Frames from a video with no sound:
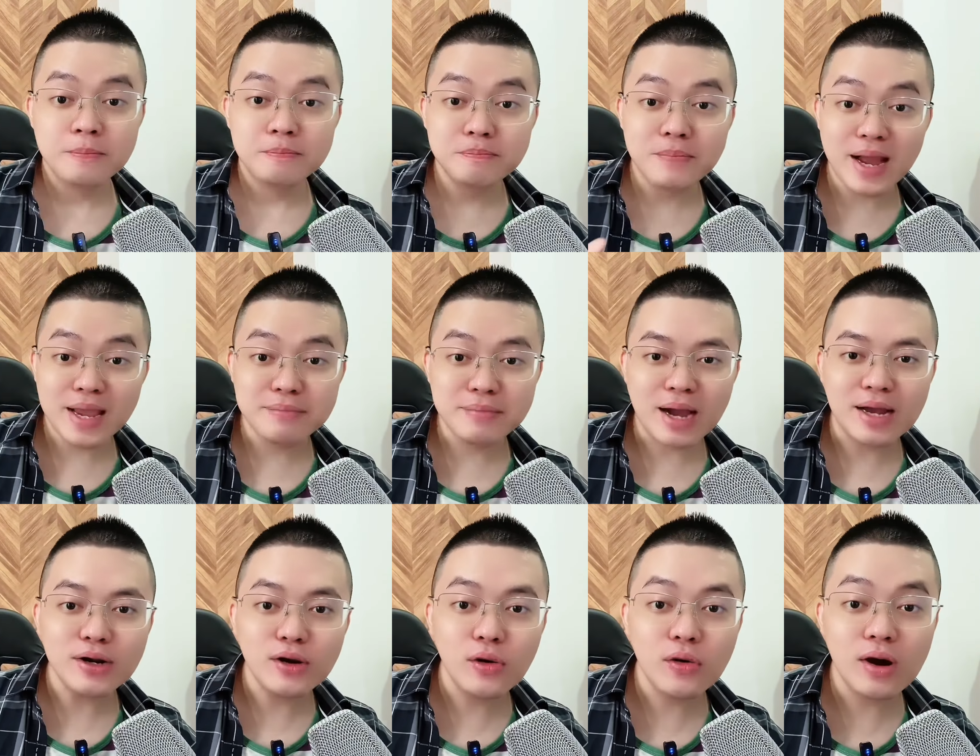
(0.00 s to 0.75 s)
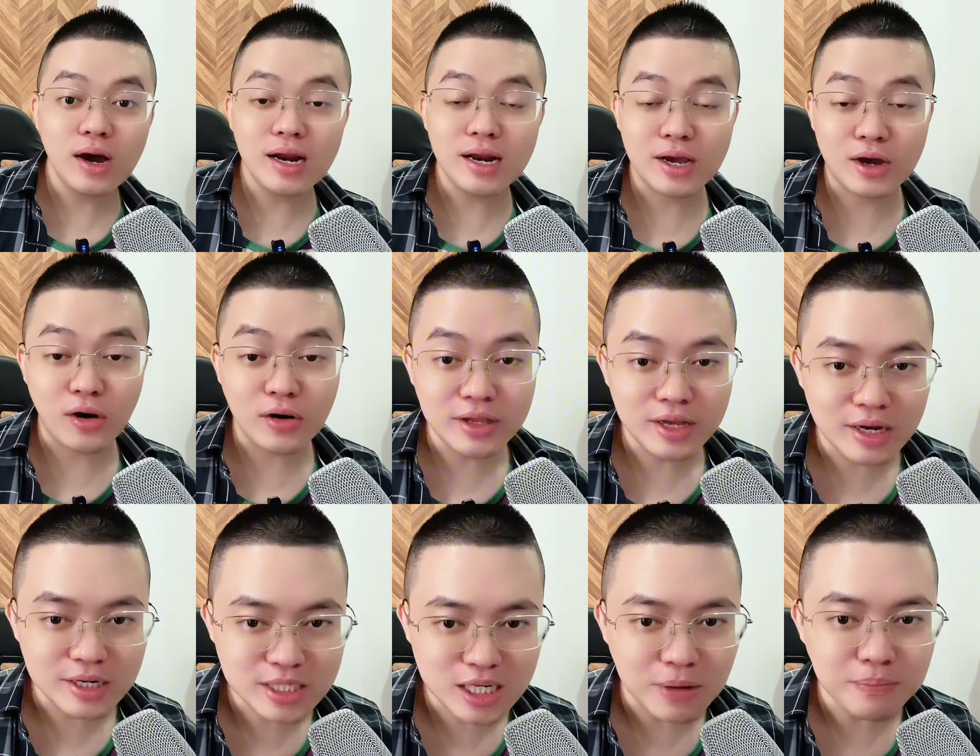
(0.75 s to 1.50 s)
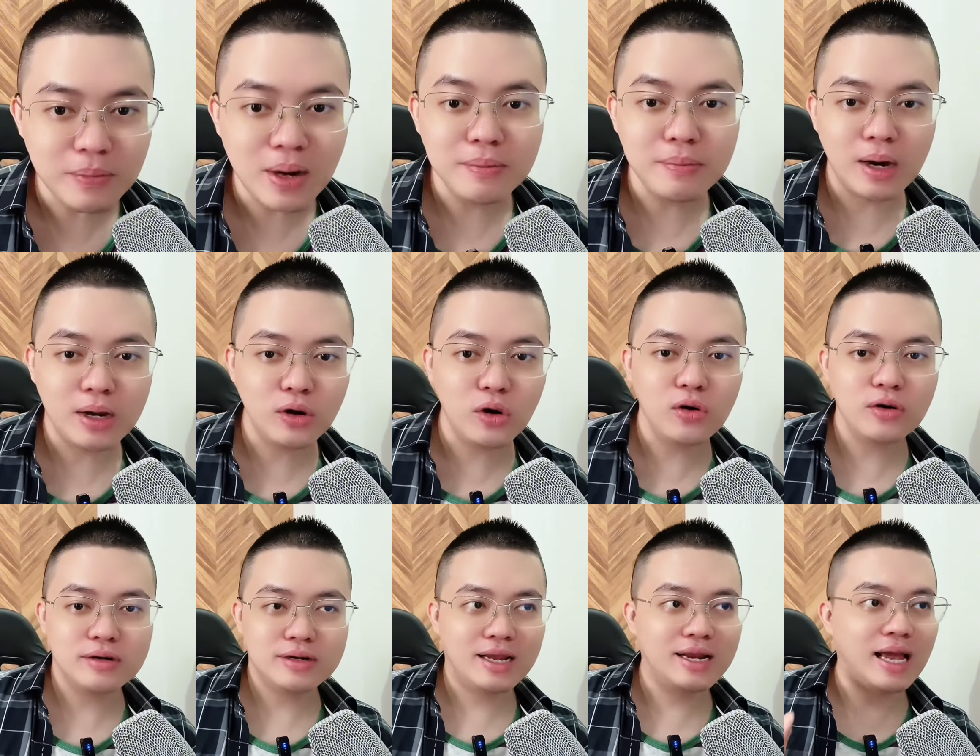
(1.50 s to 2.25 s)
May mắn luôn á, là có những shop mới mở
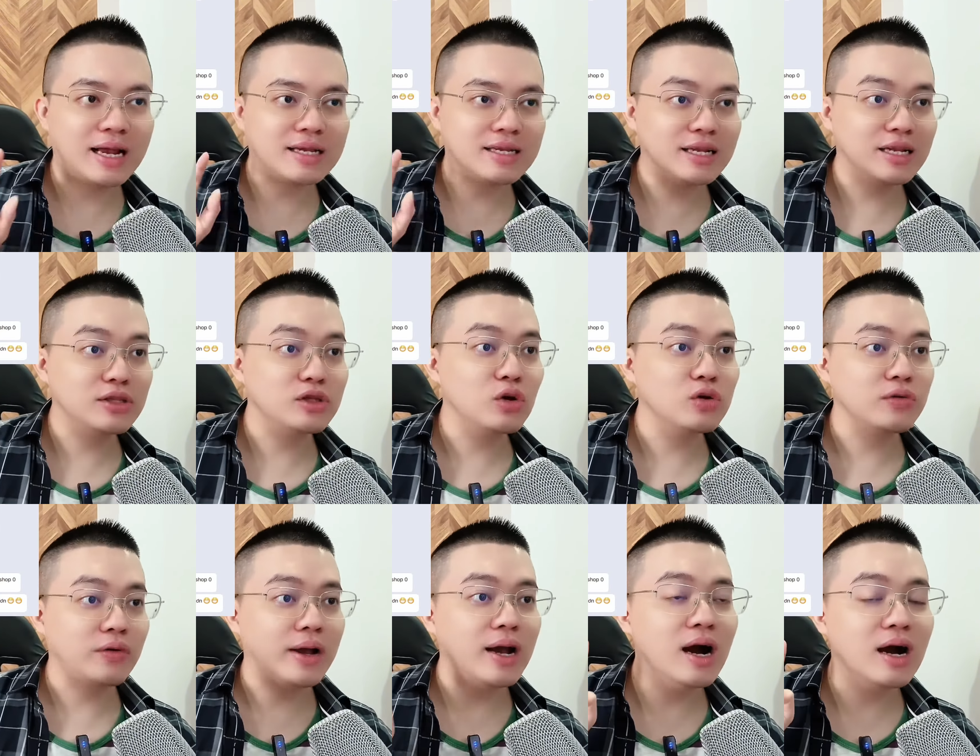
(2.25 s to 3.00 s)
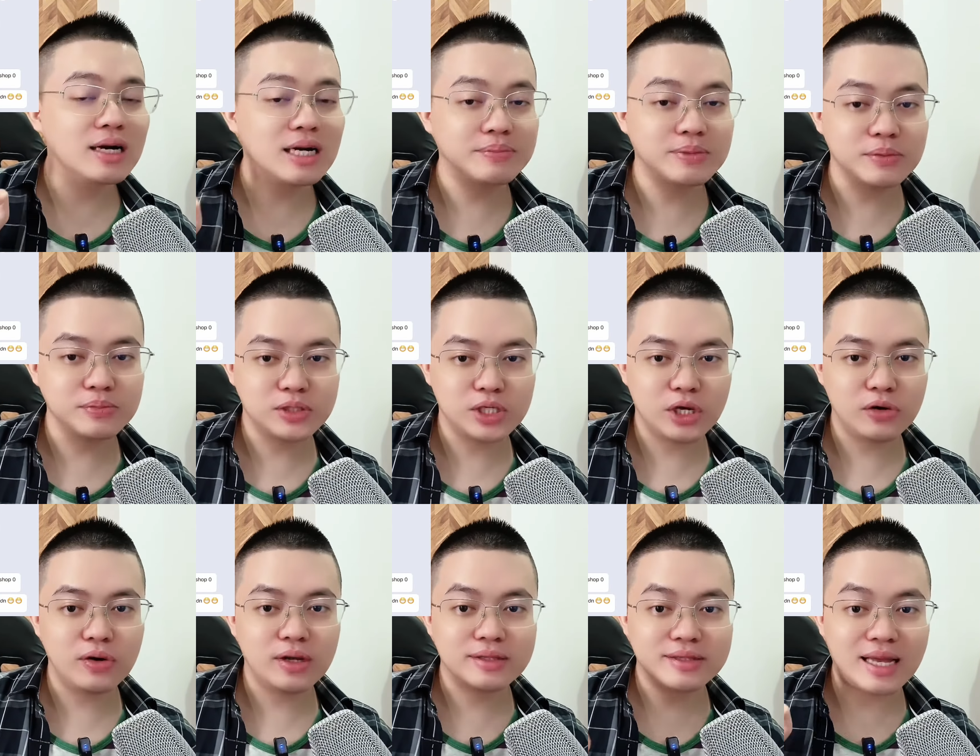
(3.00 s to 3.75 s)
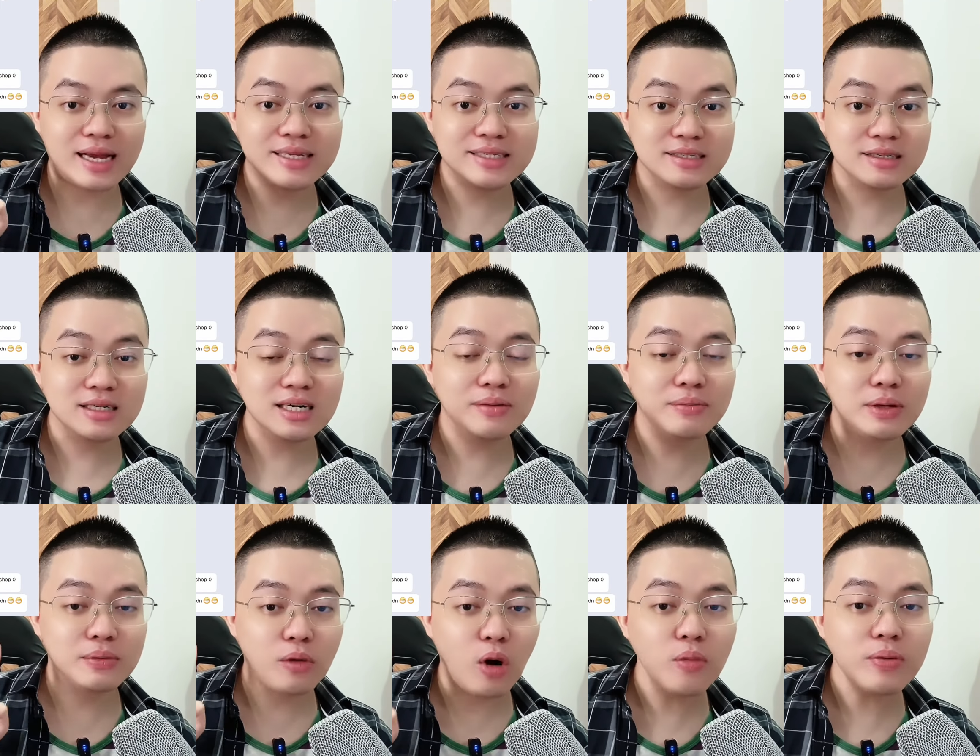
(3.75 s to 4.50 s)
luôn đã đạt được doanh thu khoảng hơn năm trăm triệu rồi, tăng trưởng là
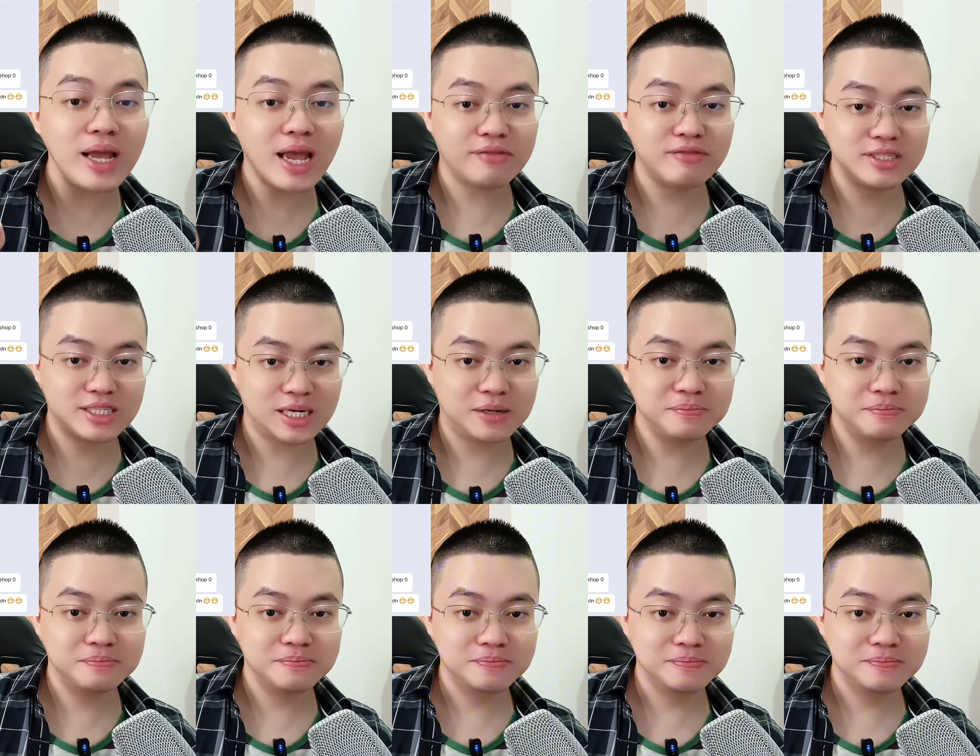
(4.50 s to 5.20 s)
mười bốn nghìn phần trăm.